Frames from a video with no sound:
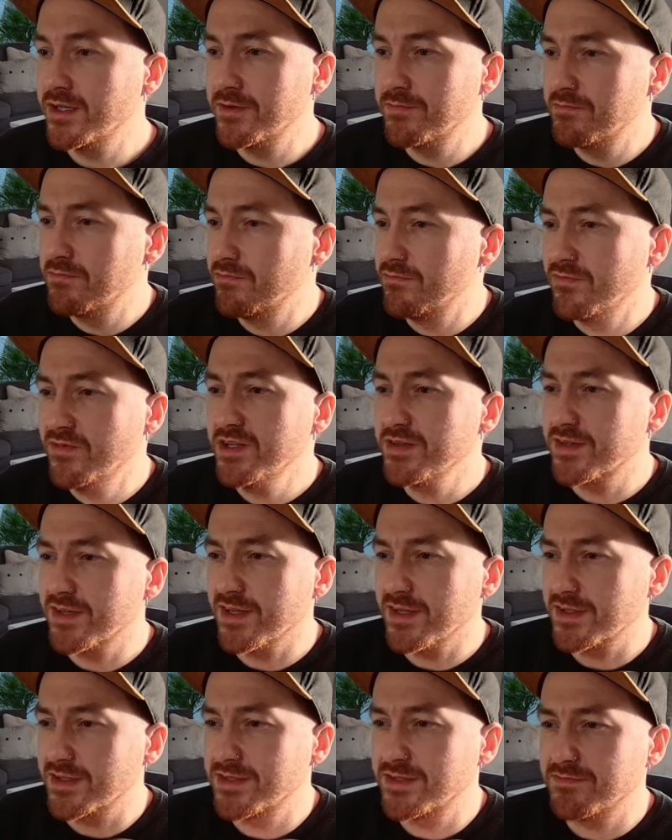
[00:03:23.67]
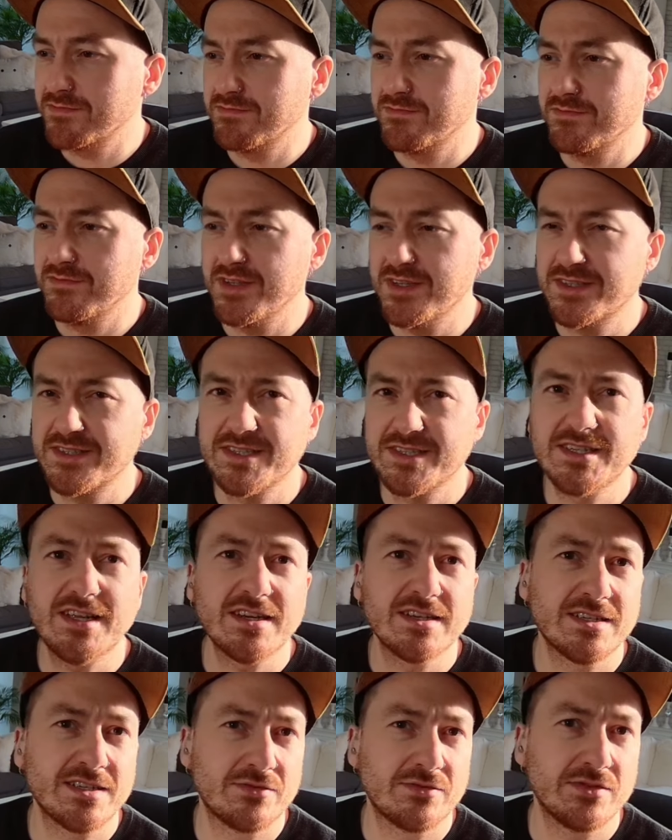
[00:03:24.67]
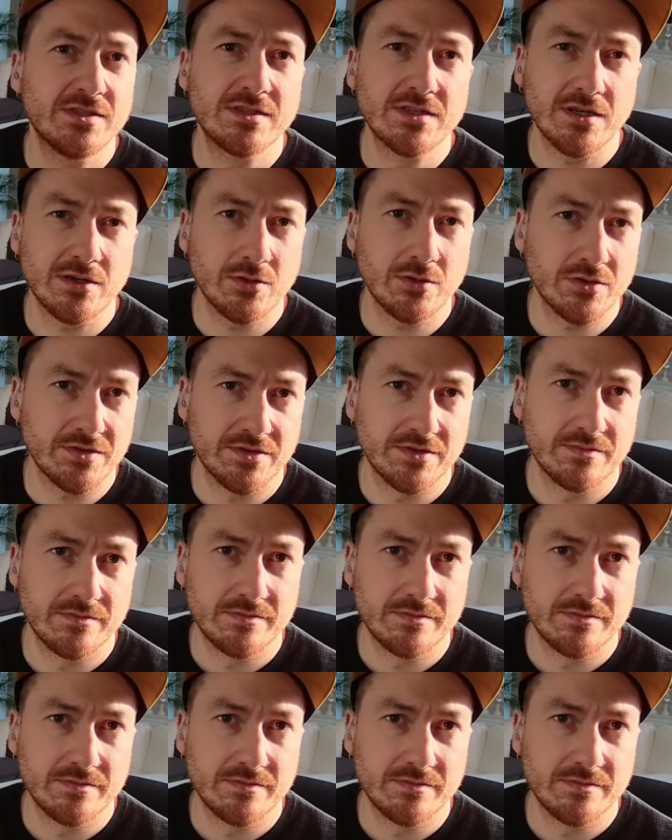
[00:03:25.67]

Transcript: ich, wie gesagt, ich, ich ziehe da nicht viel draus.